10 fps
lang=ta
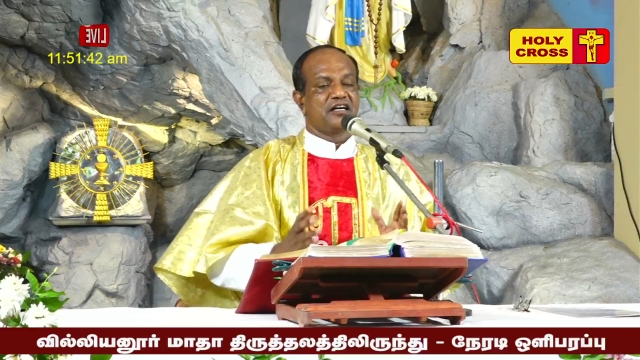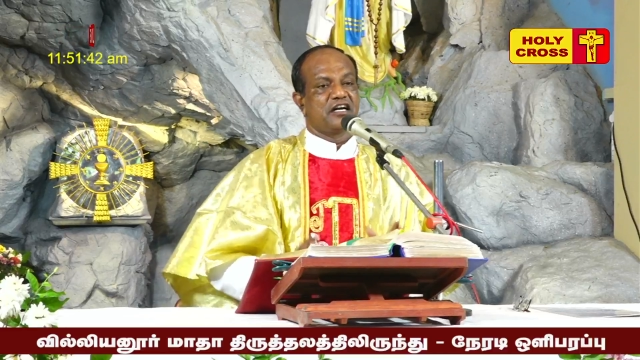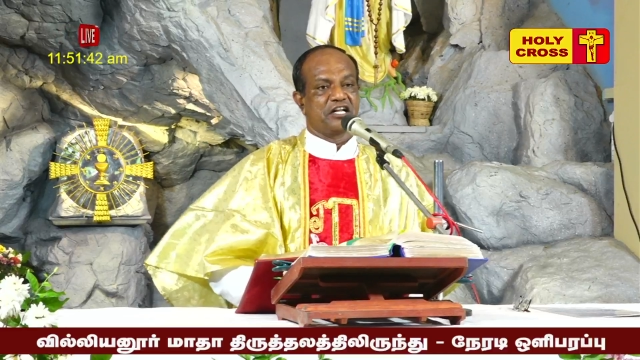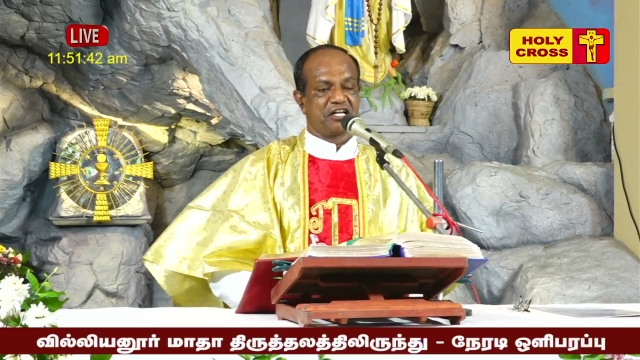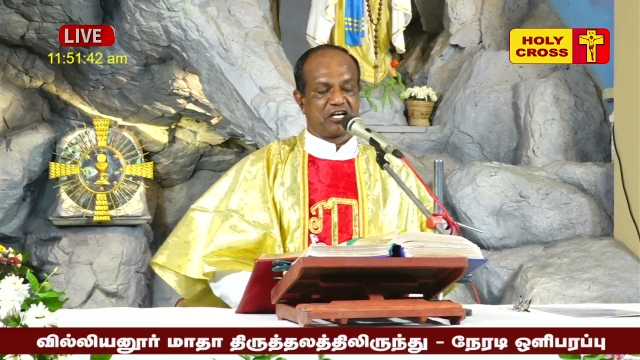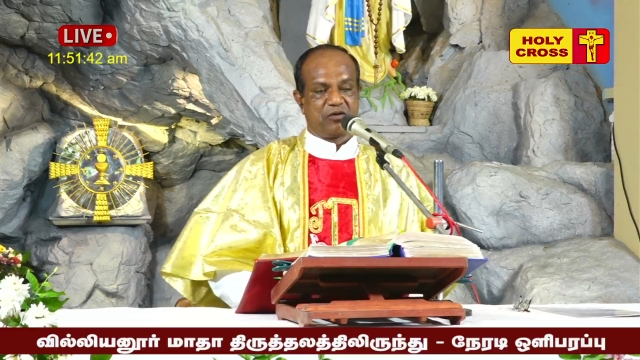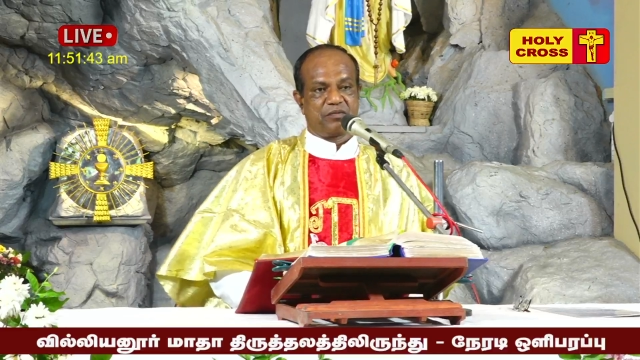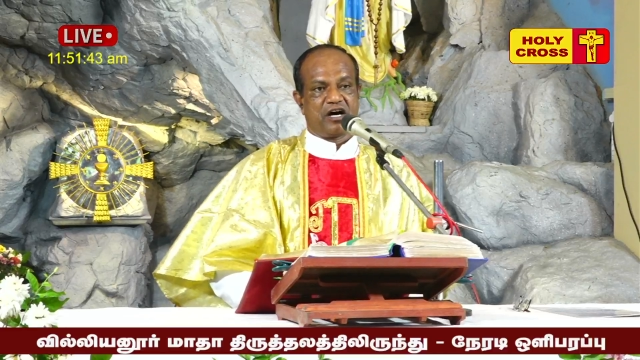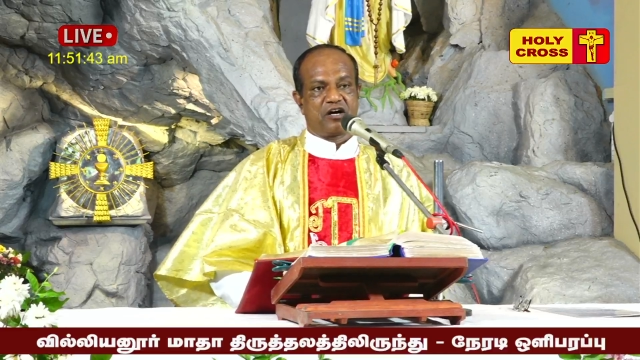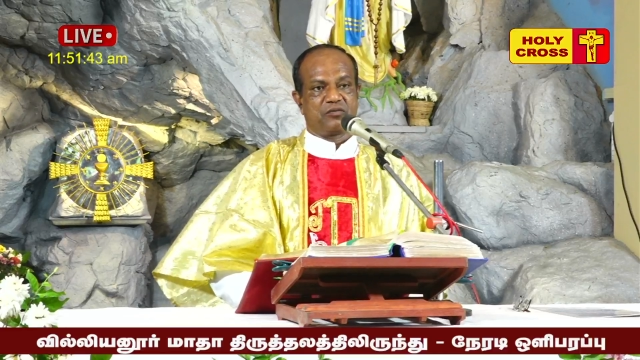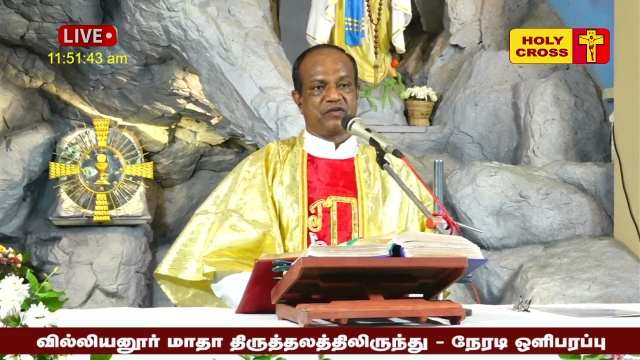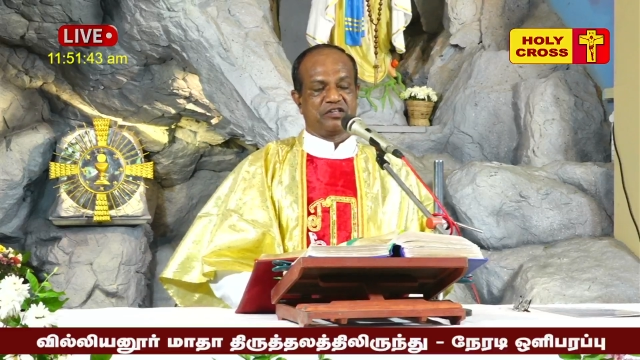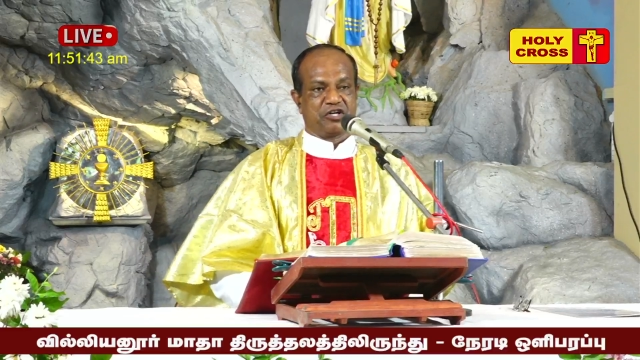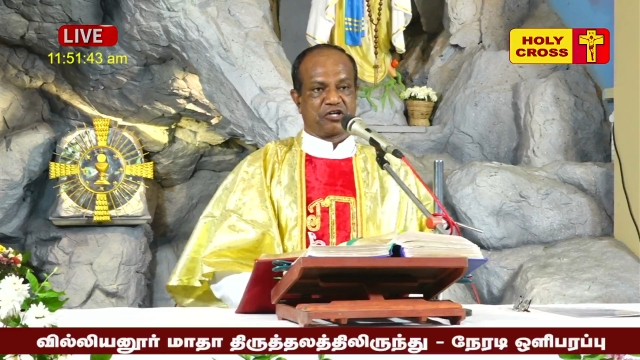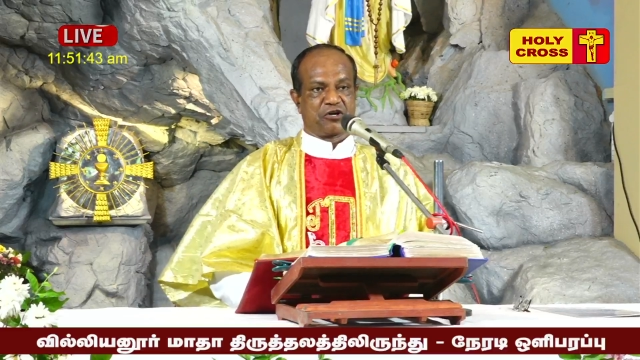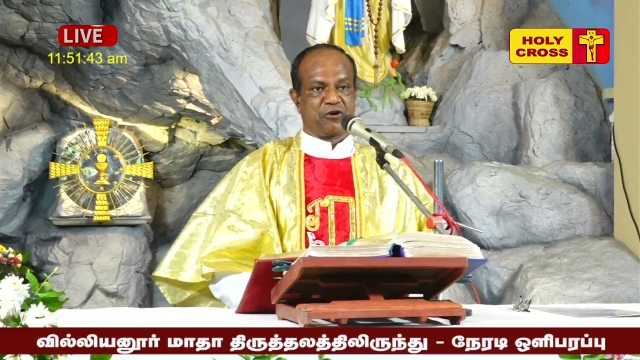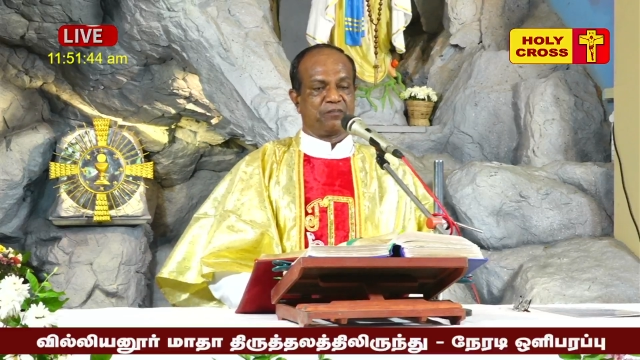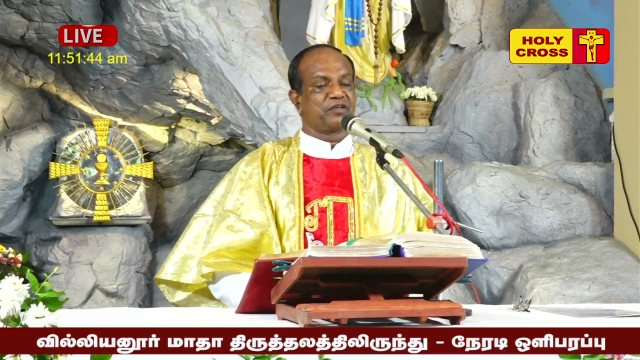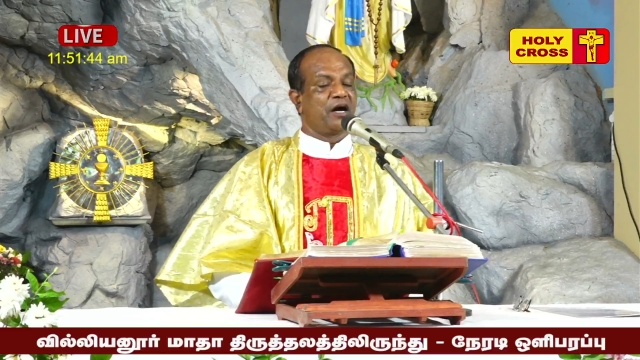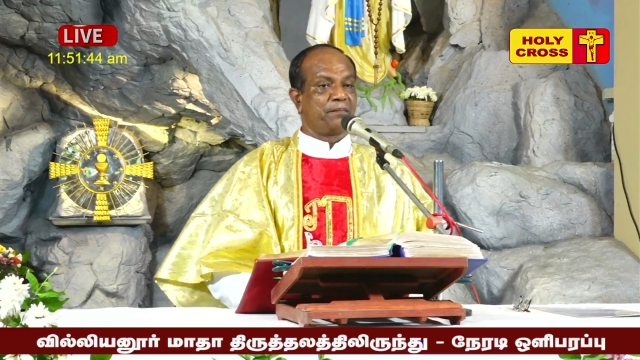நீங்களும் நானும் வந்திருக்கிறோம்
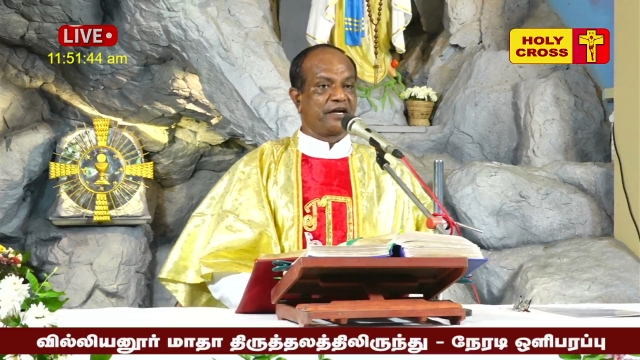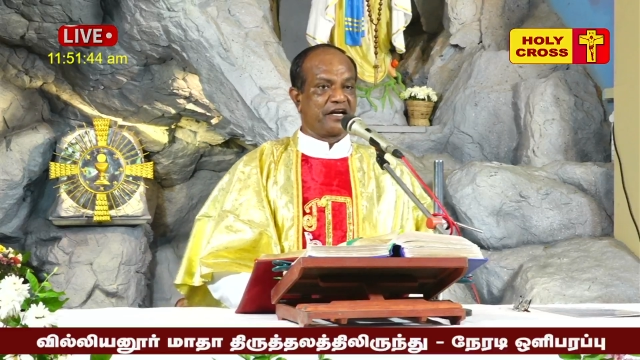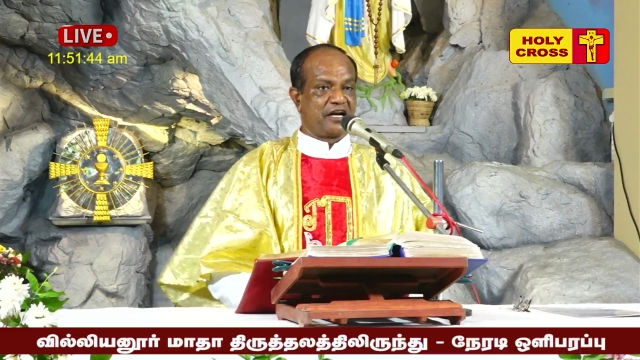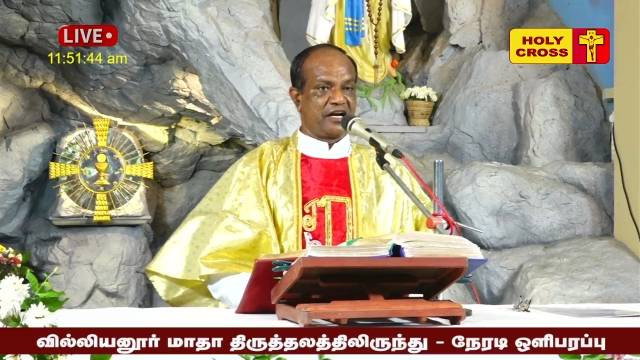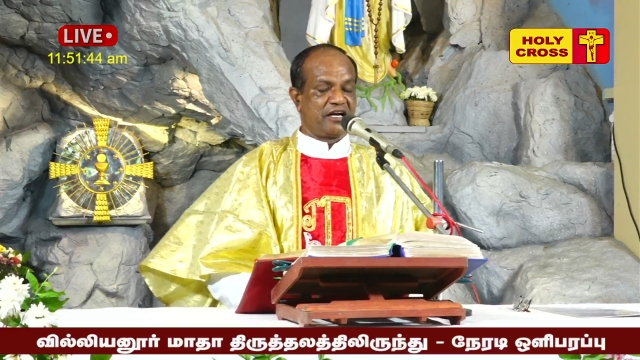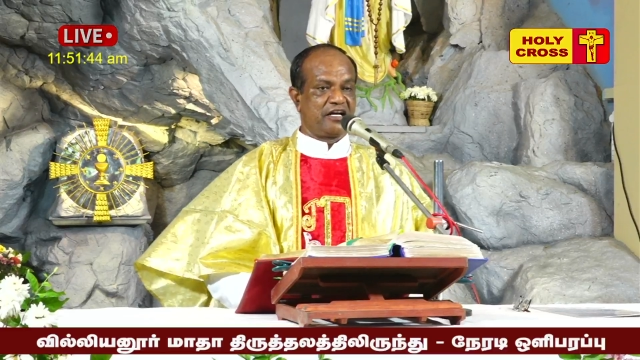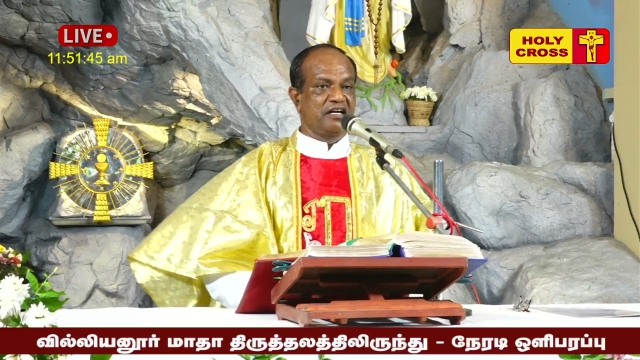அப்படியானால் என்ன